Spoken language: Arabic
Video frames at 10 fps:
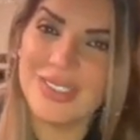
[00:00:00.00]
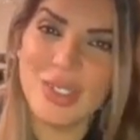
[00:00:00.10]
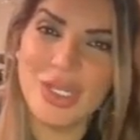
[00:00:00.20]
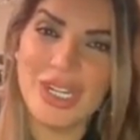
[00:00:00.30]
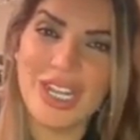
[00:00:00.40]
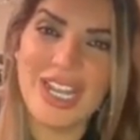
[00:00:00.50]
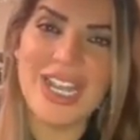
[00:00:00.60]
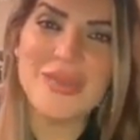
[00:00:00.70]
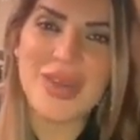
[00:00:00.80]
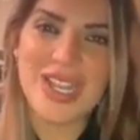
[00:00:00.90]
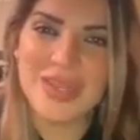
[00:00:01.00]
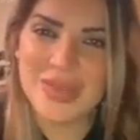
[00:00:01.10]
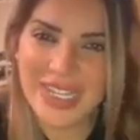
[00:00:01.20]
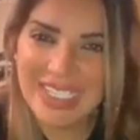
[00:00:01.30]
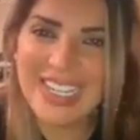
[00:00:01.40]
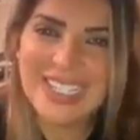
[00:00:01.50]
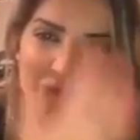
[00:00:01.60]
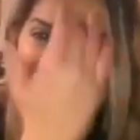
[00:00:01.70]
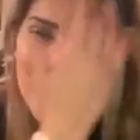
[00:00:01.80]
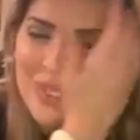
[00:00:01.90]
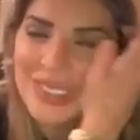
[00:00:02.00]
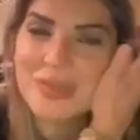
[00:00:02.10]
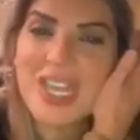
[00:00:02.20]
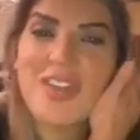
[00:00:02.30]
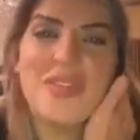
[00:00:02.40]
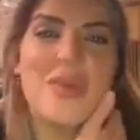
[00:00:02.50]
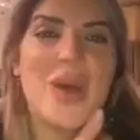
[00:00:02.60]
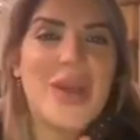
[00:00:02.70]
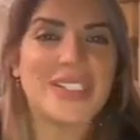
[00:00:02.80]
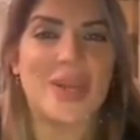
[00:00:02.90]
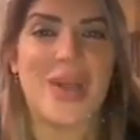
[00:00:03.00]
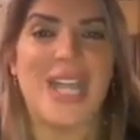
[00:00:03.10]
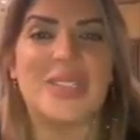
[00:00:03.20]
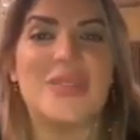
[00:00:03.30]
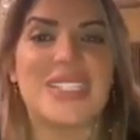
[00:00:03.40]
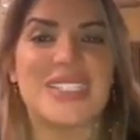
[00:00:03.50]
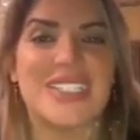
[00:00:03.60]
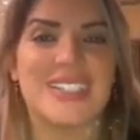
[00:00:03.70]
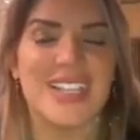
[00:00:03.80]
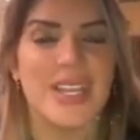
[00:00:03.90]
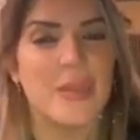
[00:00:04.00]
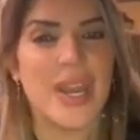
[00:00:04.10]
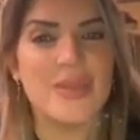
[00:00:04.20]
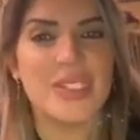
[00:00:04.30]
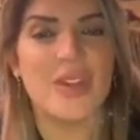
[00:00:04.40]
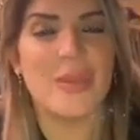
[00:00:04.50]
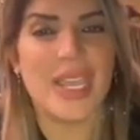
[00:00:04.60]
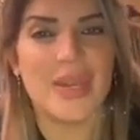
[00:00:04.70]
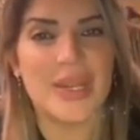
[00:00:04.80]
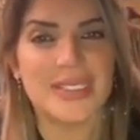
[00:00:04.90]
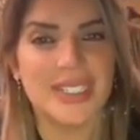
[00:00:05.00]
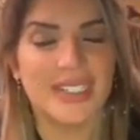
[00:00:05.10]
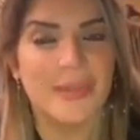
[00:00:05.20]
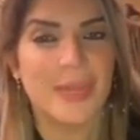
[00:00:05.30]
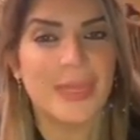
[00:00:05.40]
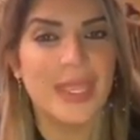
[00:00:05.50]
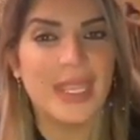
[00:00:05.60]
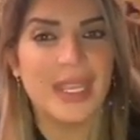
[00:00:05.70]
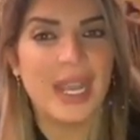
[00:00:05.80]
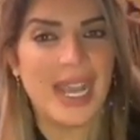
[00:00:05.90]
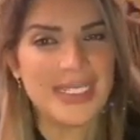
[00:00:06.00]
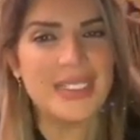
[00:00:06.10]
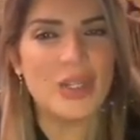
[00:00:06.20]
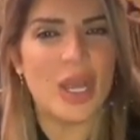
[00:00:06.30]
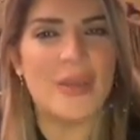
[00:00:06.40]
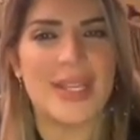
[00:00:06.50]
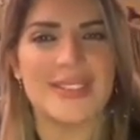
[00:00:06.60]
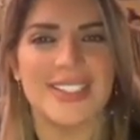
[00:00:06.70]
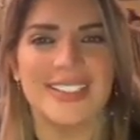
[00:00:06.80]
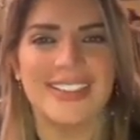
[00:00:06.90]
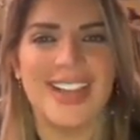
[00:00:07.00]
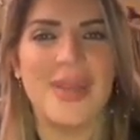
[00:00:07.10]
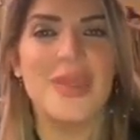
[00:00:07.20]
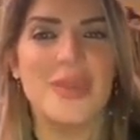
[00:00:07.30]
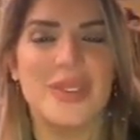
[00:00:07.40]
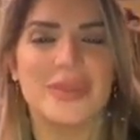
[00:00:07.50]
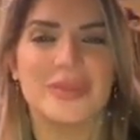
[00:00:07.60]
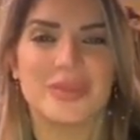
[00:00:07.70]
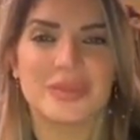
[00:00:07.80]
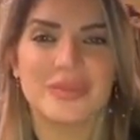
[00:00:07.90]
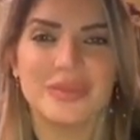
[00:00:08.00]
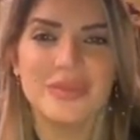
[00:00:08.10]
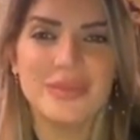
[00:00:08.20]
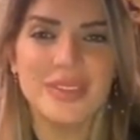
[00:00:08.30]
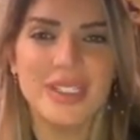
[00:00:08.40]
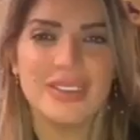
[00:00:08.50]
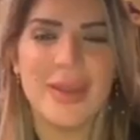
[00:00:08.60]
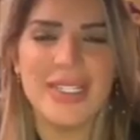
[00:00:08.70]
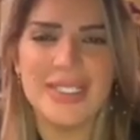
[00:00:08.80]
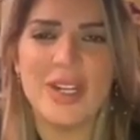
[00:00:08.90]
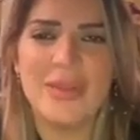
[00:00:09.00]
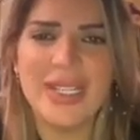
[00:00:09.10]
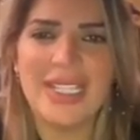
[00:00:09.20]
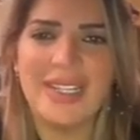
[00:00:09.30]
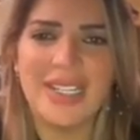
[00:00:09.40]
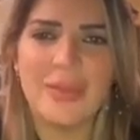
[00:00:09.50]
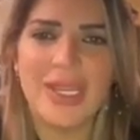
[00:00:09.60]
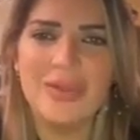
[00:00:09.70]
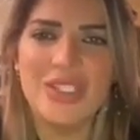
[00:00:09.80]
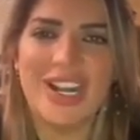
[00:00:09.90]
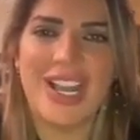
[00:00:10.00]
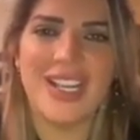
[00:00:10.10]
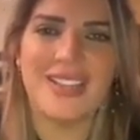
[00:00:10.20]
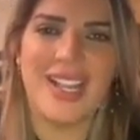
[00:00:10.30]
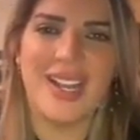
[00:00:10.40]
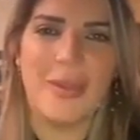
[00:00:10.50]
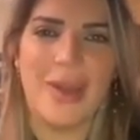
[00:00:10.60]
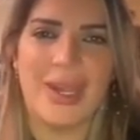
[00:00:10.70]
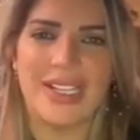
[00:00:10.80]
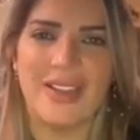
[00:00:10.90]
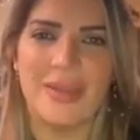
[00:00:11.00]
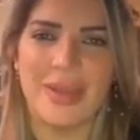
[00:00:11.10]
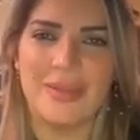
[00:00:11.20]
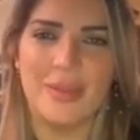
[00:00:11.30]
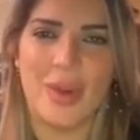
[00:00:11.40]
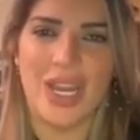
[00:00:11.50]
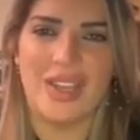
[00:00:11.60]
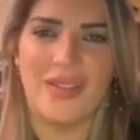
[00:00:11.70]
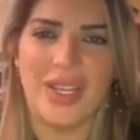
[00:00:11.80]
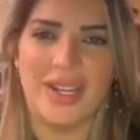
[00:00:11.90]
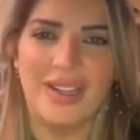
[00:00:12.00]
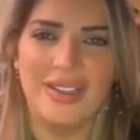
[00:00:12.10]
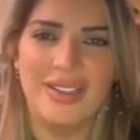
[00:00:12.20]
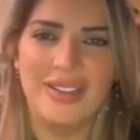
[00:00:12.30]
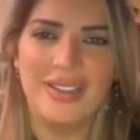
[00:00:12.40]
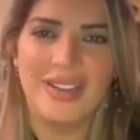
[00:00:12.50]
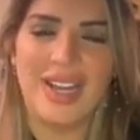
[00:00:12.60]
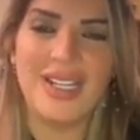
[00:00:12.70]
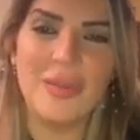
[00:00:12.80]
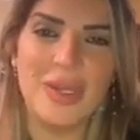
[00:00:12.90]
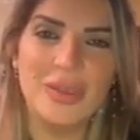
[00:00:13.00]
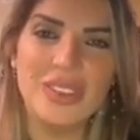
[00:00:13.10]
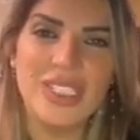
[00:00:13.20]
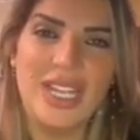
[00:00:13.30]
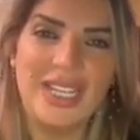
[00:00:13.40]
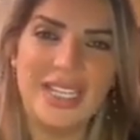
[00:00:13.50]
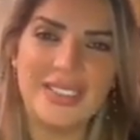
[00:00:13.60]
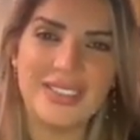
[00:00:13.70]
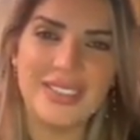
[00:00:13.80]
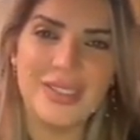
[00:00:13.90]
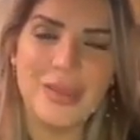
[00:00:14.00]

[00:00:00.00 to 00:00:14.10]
دكتوره هي ابراهيم احكي لك كم كلمه انت بتعرفني ماما اكثر واحد من سنين ابراهيم صار له معي اربع سنين حيصير له اربع سنين حبيبي طبعا انت لو بحكي عنك ابراهيم جرايد هلا ما بك ما بوقف انا انا بموت عليك